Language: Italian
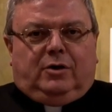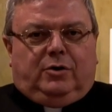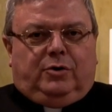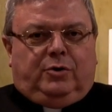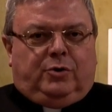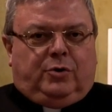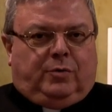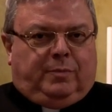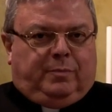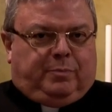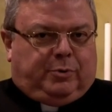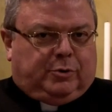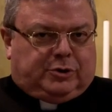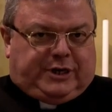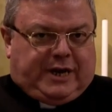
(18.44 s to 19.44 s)
non
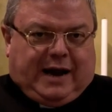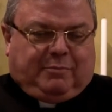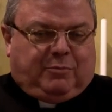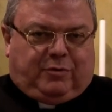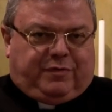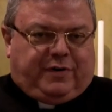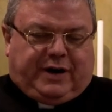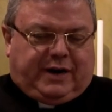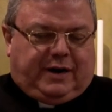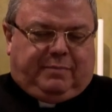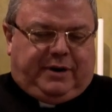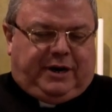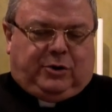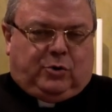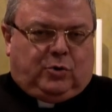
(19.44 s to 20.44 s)
possiamo fare a
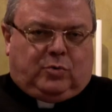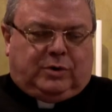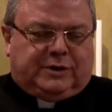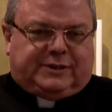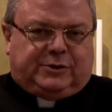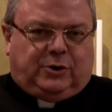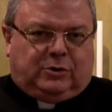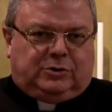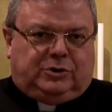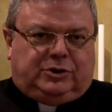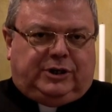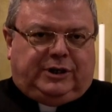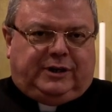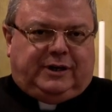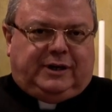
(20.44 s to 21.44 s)
meno
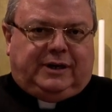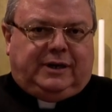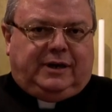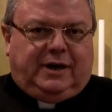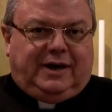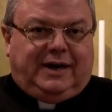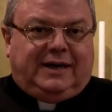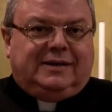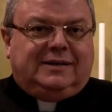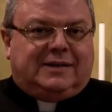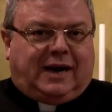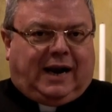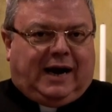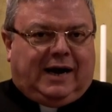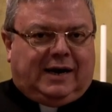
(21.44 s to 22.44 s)
quest'oggi di
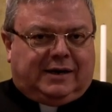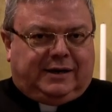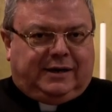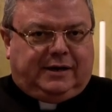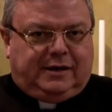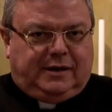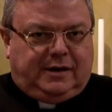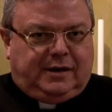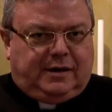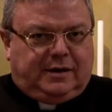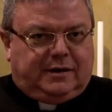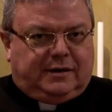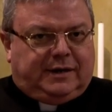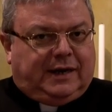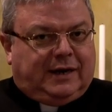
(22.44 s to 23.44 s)
entrare
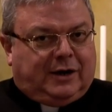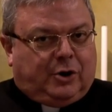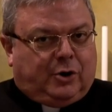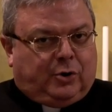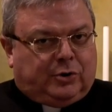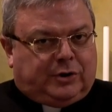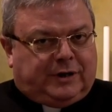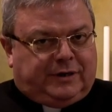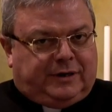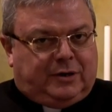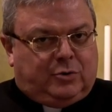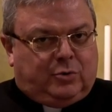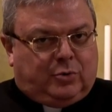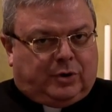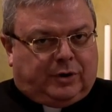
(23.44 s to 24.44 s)
nella grotta di
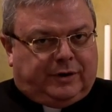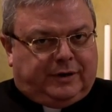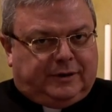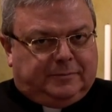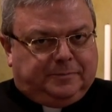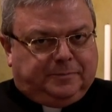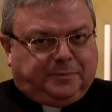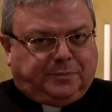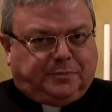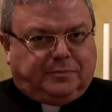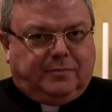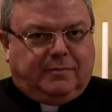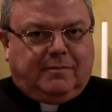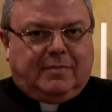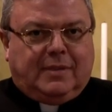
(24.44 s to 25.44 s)
Lourdes,
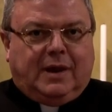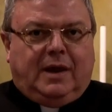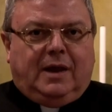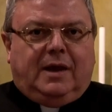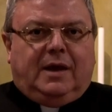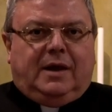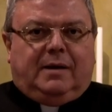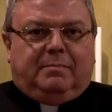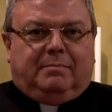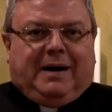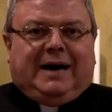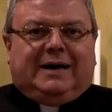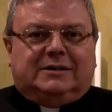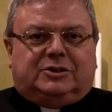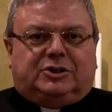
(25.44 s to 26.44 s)

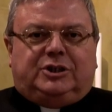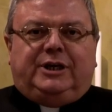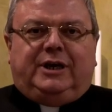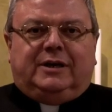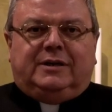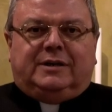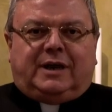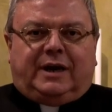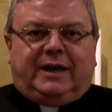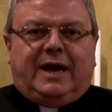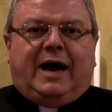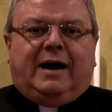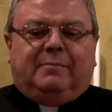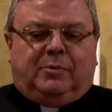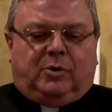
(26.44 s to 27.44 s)
ma ci
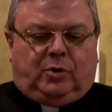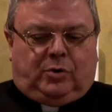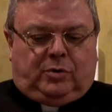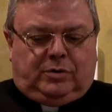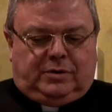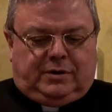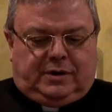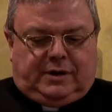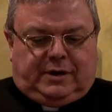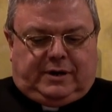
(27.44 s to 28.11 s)
entriamo